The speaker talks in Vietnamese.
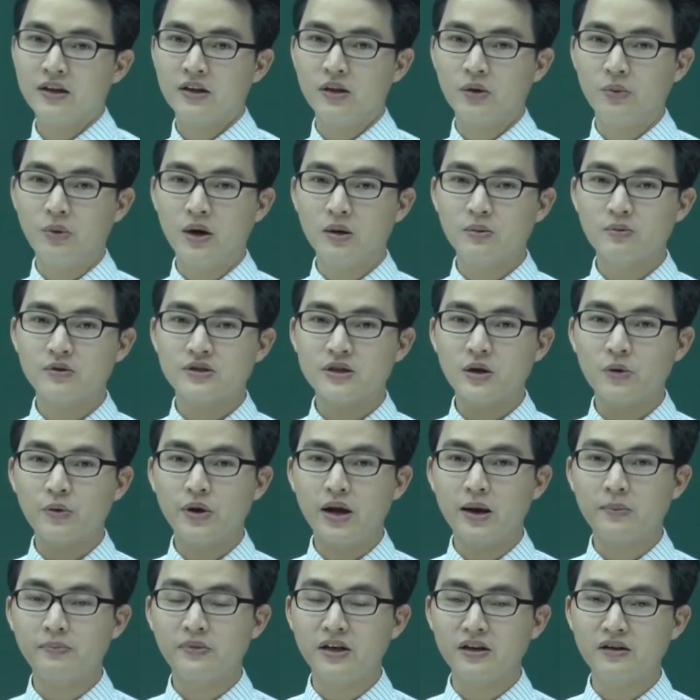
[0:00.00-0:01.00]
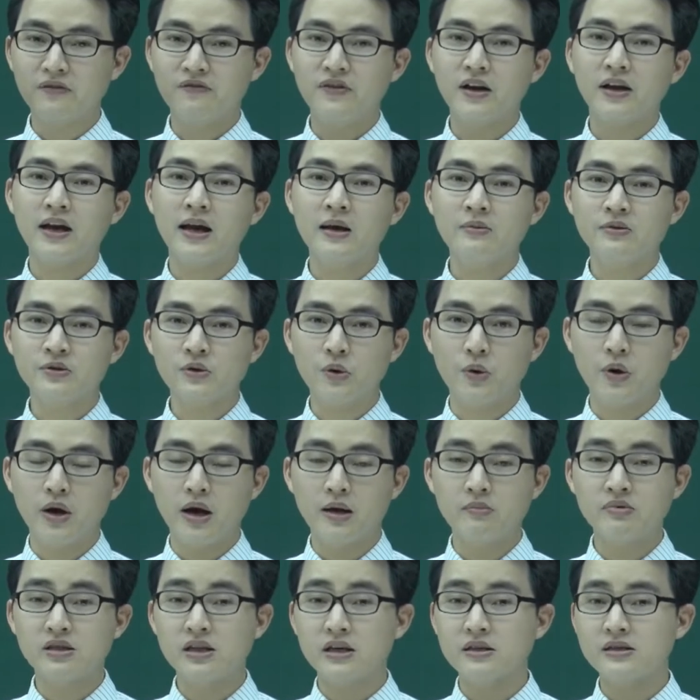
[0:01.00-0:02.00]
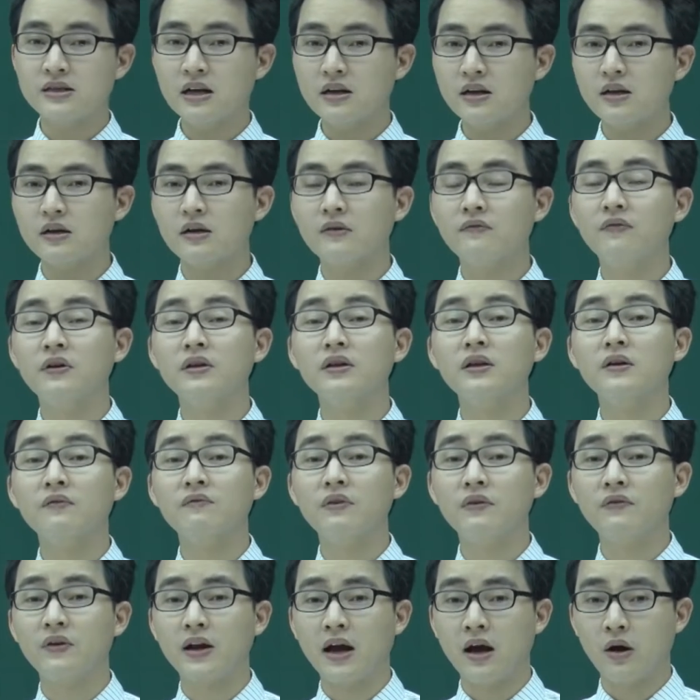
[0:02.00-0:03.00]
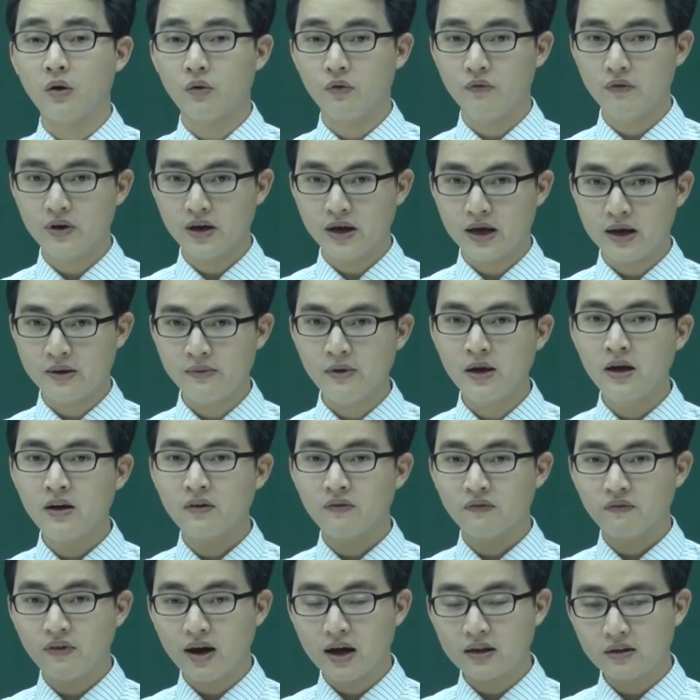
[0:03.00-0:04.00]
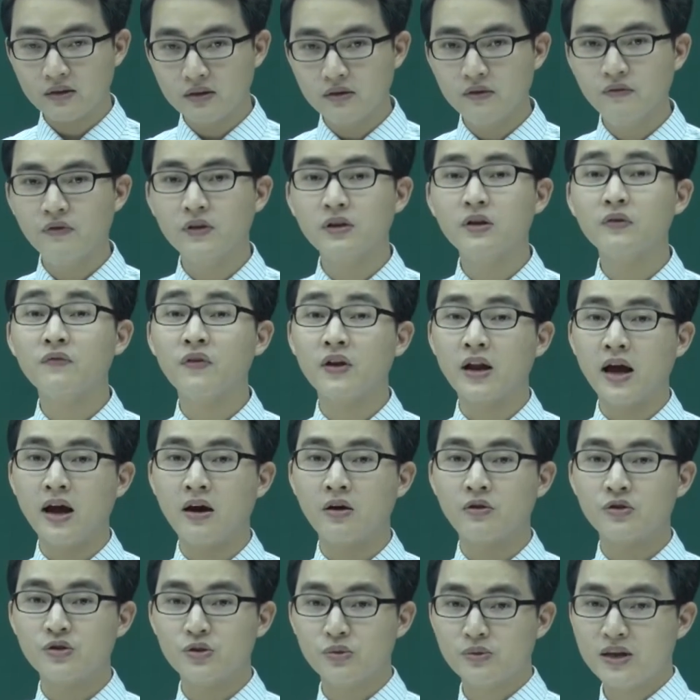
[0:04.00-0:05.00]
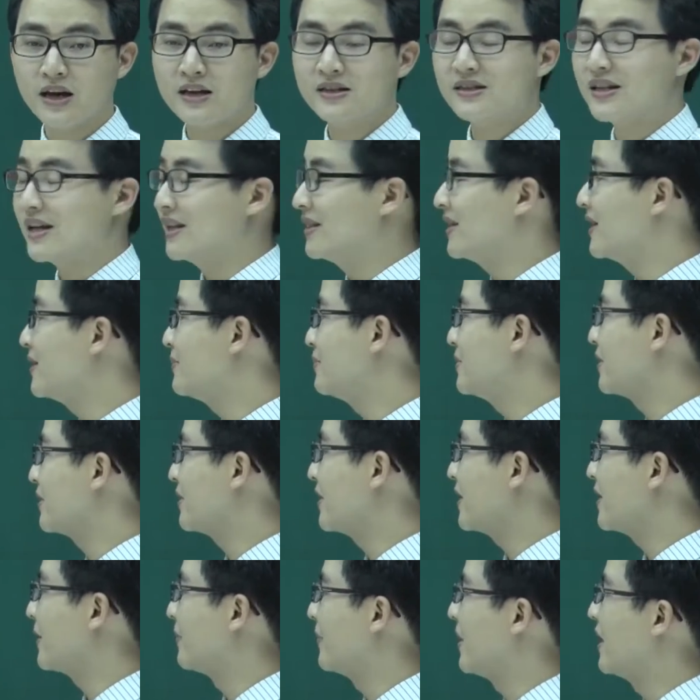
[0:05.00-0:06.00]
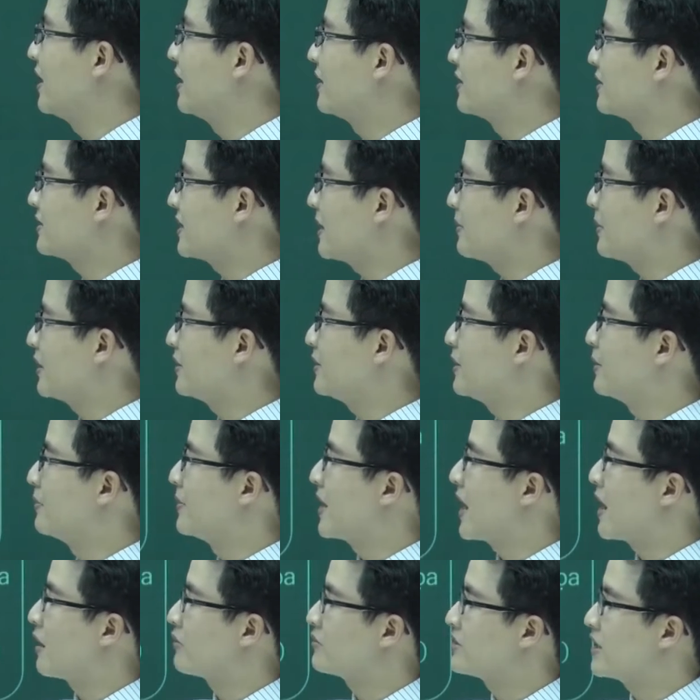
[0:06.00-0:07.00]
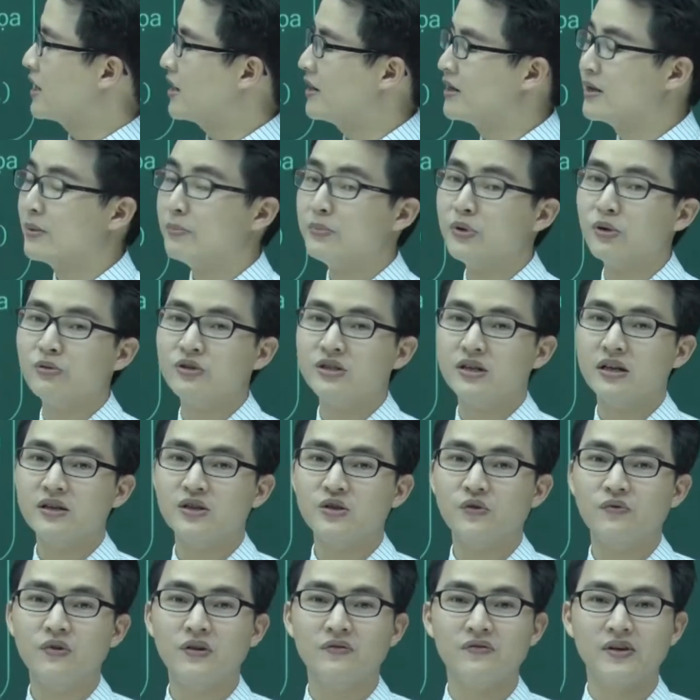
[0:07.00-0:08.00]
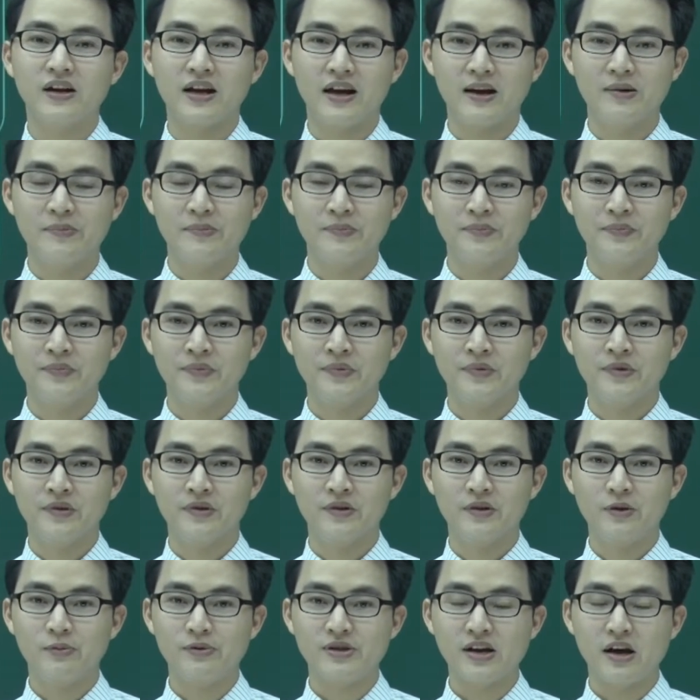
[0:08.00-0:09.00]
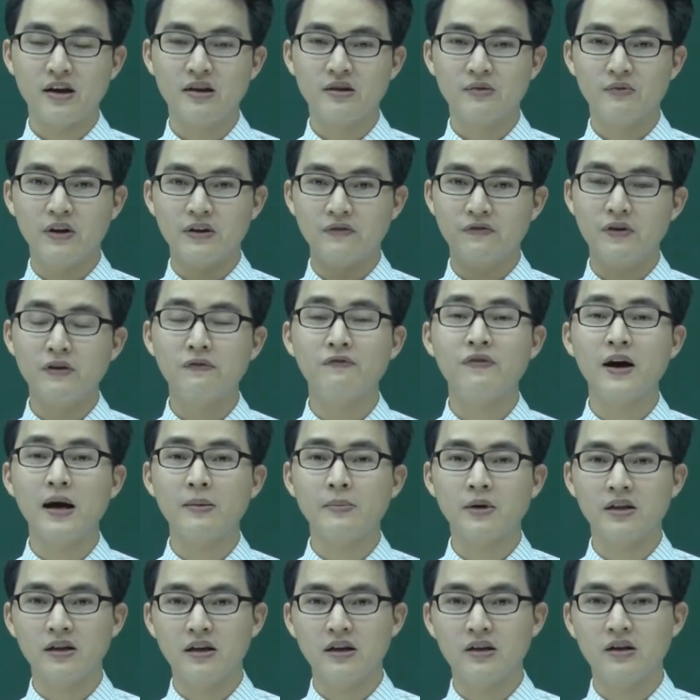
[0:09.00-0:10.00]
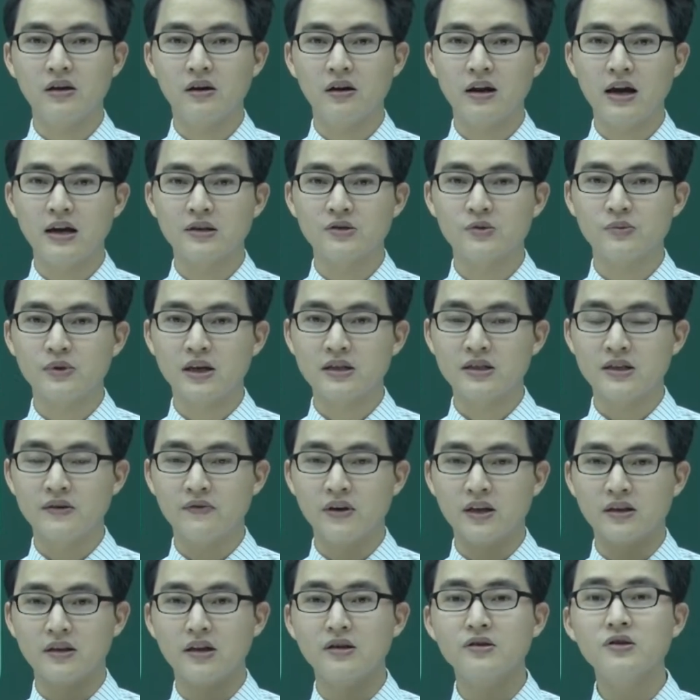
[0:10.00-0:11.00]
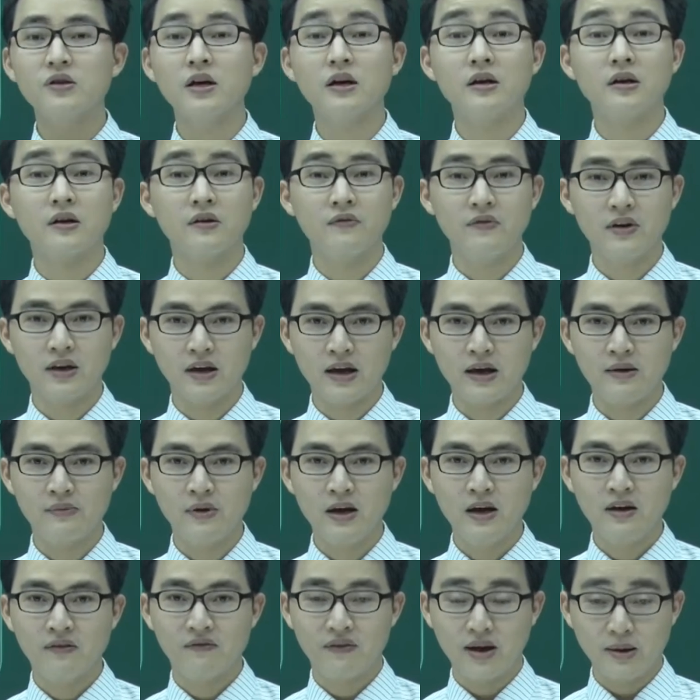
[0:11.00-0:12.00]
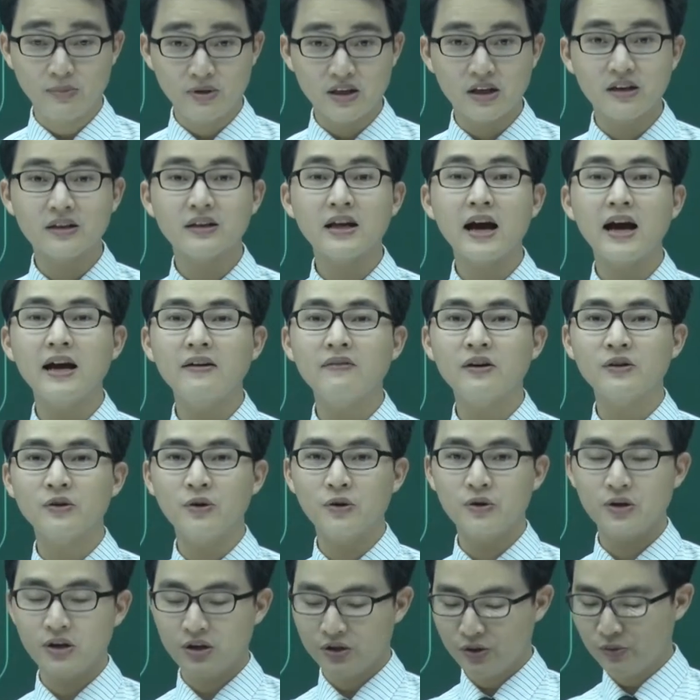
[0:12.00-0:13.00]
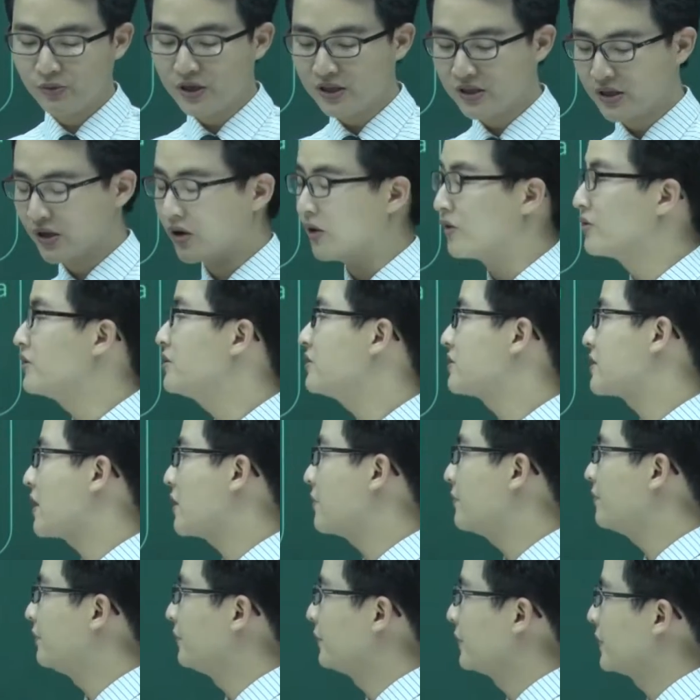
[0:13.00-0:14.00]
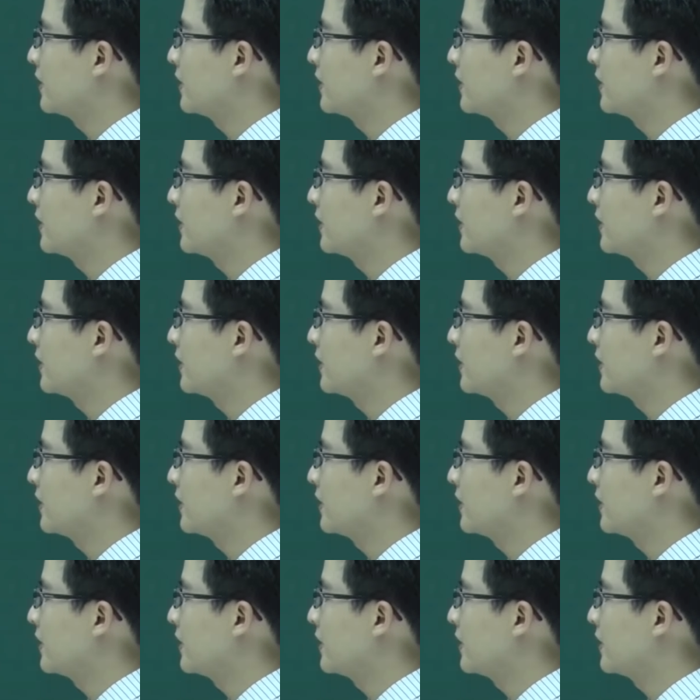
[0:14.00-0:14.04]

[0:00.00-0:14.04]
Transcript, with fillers: Đúng không? Sau khi em tính được v kép rồi, em sẽ xác định được phần thực và phần ảo của v kép, và từ phần thực phần ảo chúng ta sẽ tìm được điểm, xem là điểm nào sẽ là điểm biểu diễn số phức v kép. Được chưa? Vậy phương pháp ở đây đó là chúng ta sẽ phải tính cho thầy được cái v kép, và em chỉ cần thay vào thôi, chúng ta sẽ có như sau.